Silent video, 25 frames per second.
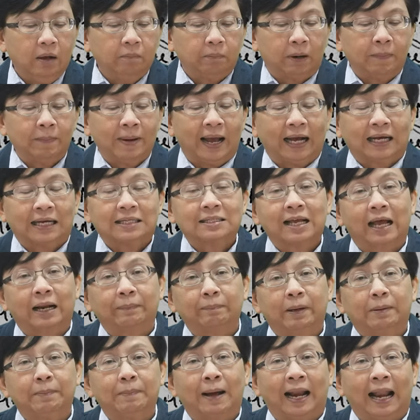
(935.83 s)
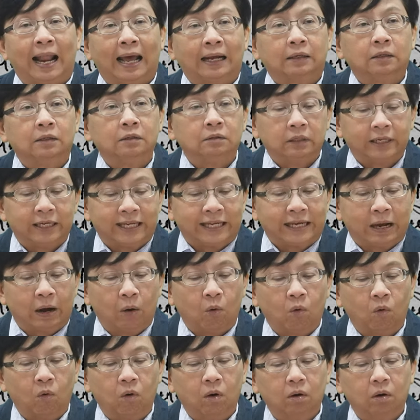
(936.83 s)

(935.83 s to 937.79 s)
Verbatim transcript: พระมหากษัตริย์เป็นพลังหนึ่งเดียว